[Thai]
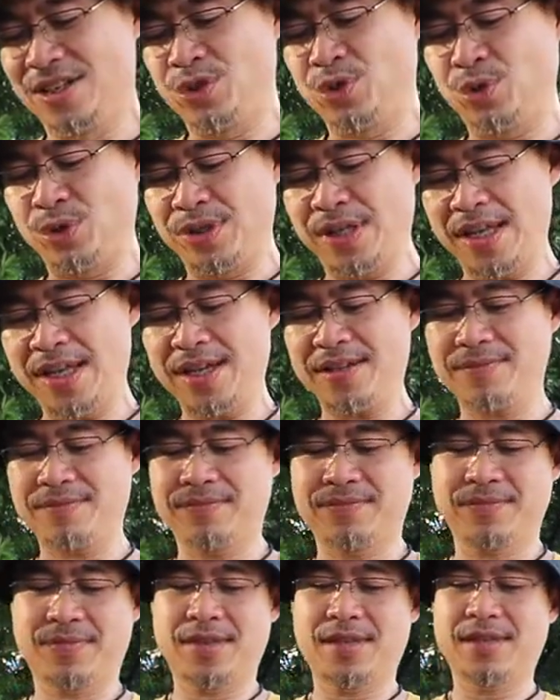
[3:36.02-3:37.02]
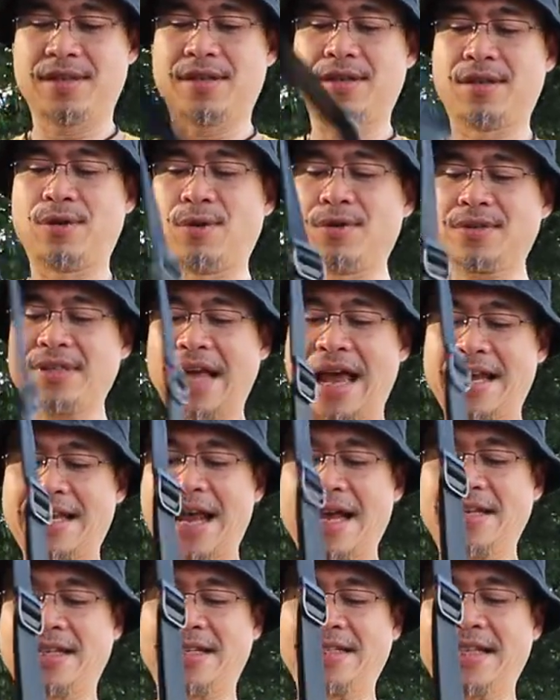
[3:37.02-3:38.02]
จุดนี้ลุงใส่
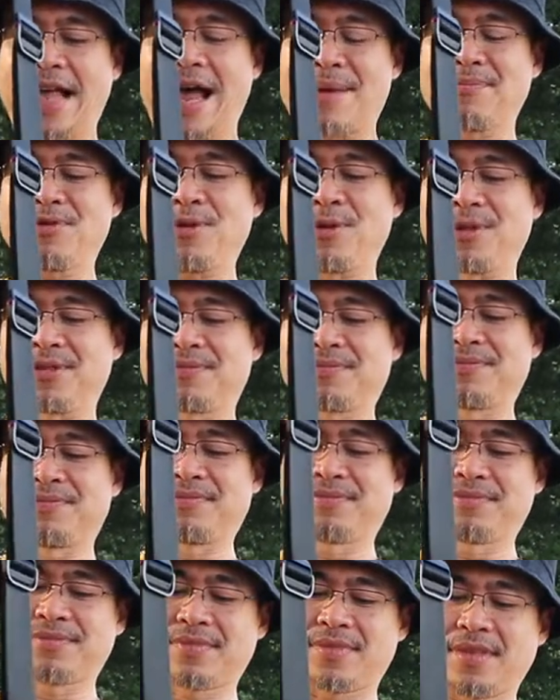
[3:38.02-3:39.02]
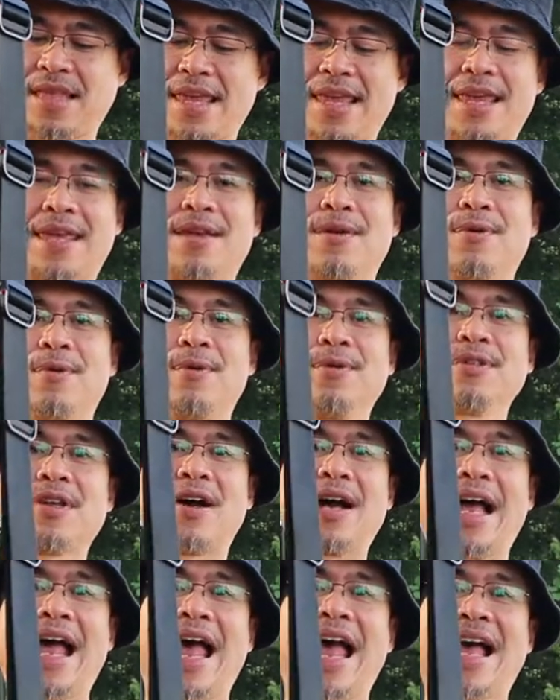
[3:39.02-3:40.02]
ได้ถึง 3 จุด นี่หูส
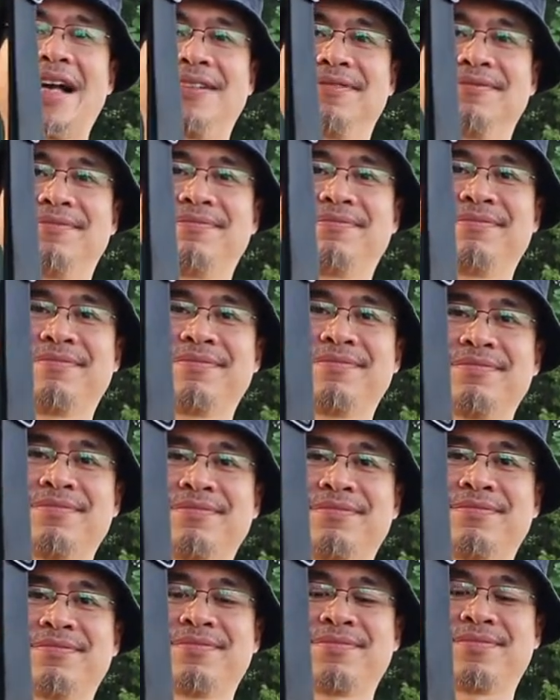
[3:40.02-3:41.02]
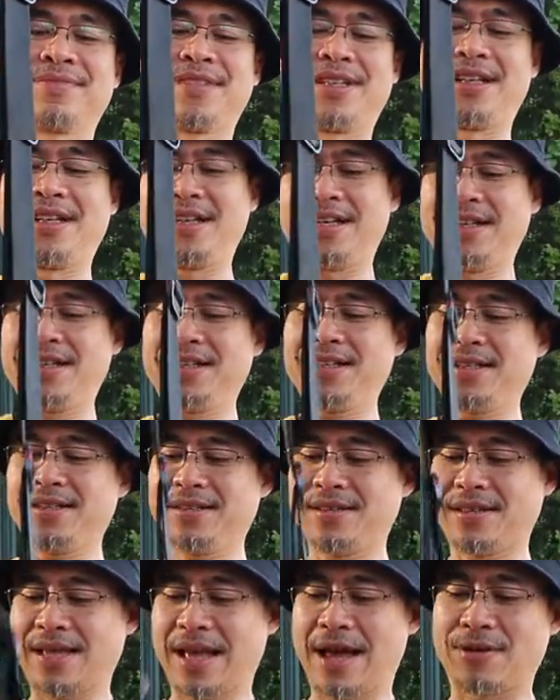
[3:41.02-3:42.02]
องข้าง หรือ
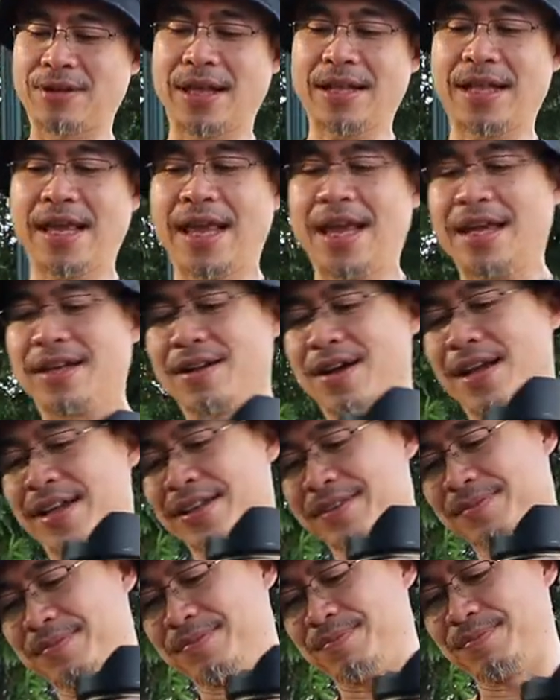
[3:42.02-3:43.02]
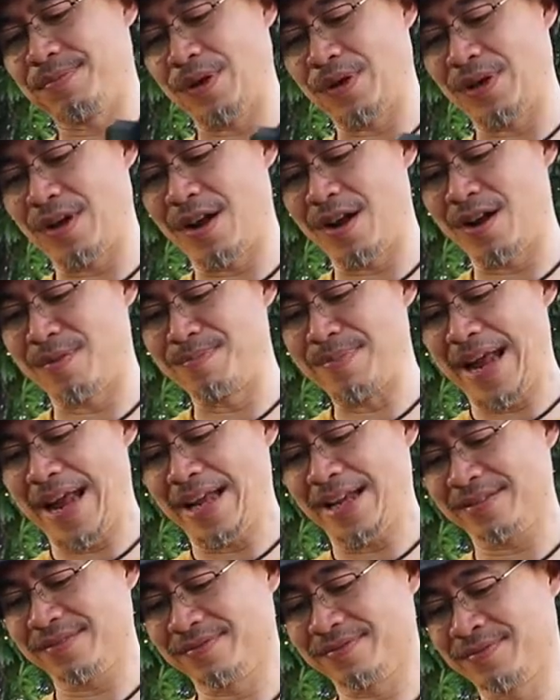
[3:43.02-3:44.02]
เอาเท่ๆหน่อยปลดออกมา
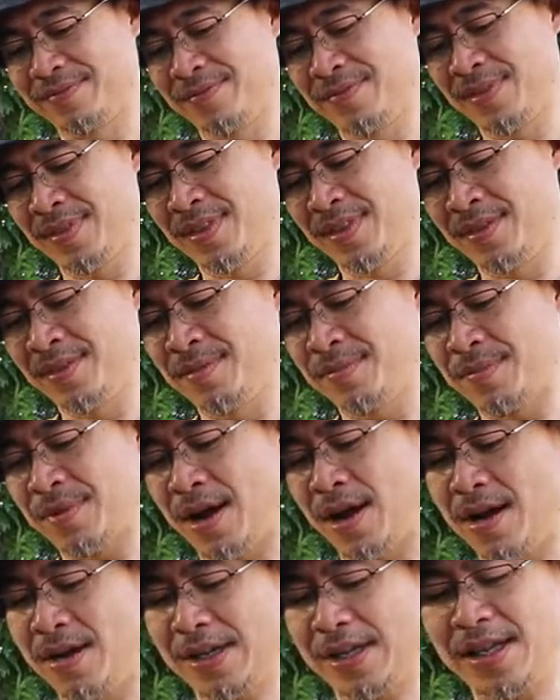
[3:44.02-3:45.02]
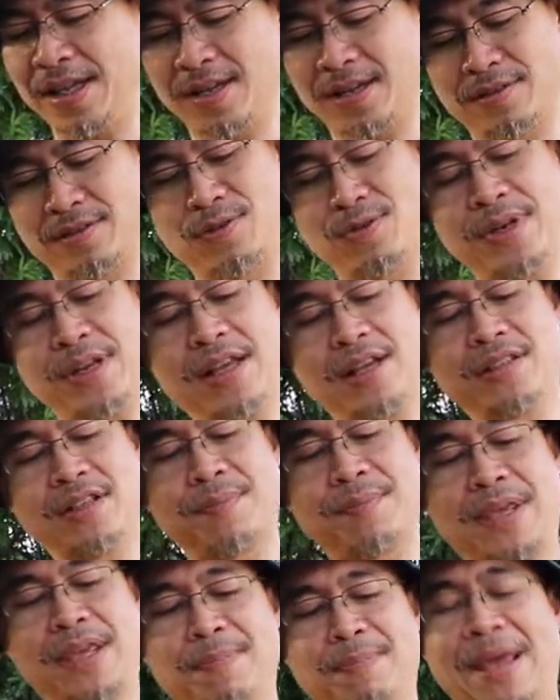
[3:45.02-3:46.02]
เพราะนี้รุ่นนี้เขา
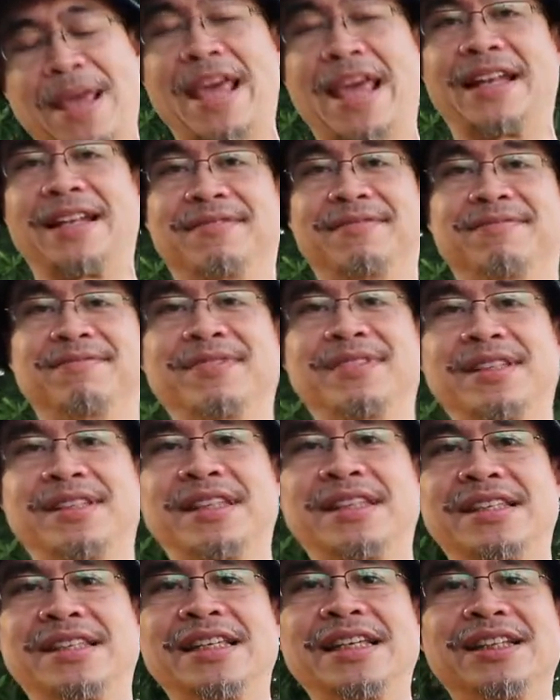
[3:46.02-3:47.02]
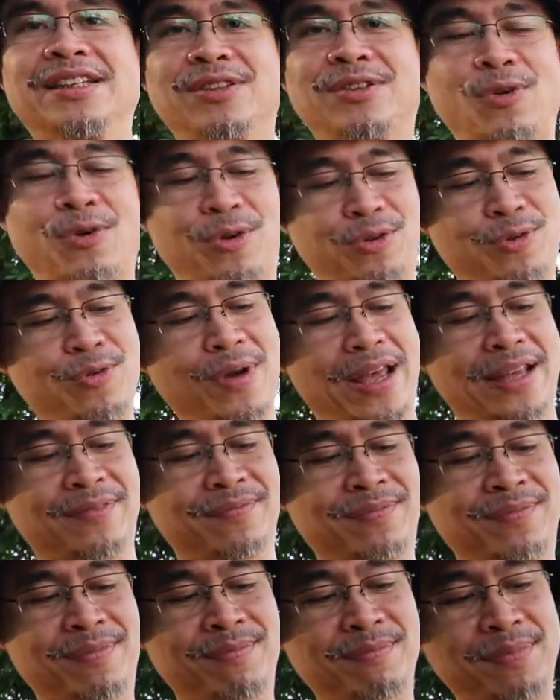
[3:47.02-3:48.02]
จะมีเพจยึดตูดด้วย
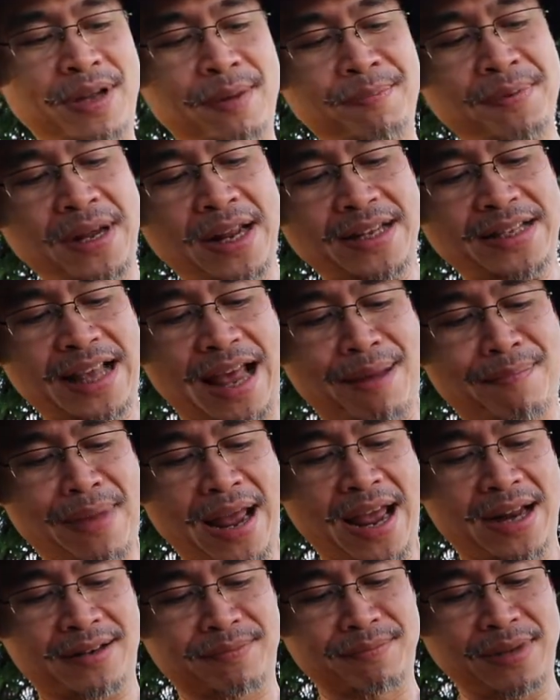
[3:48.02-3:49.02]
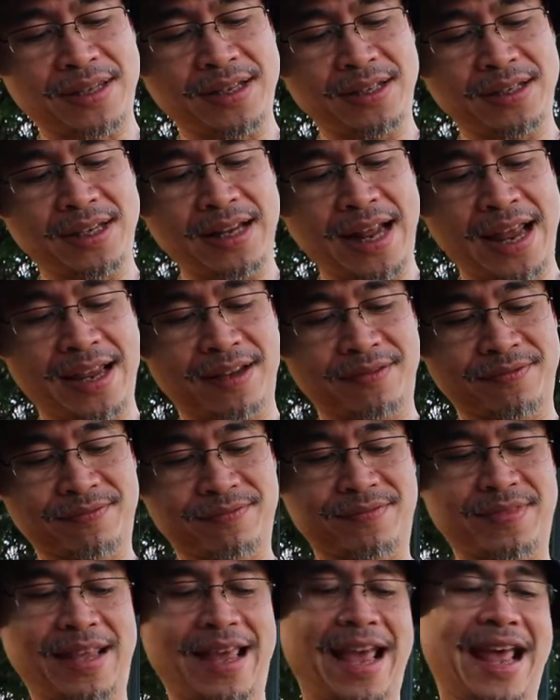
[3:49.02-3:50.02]
เพื่อนๆ สามารถมายึดนี้ได้
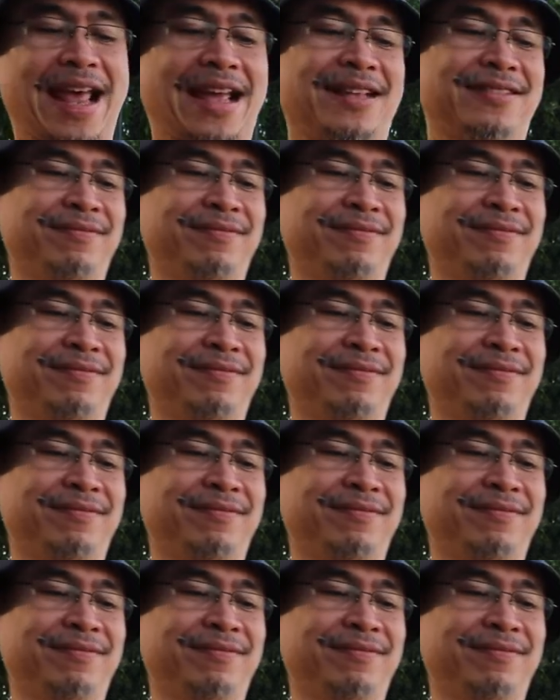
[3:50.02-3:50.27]
อ่ะ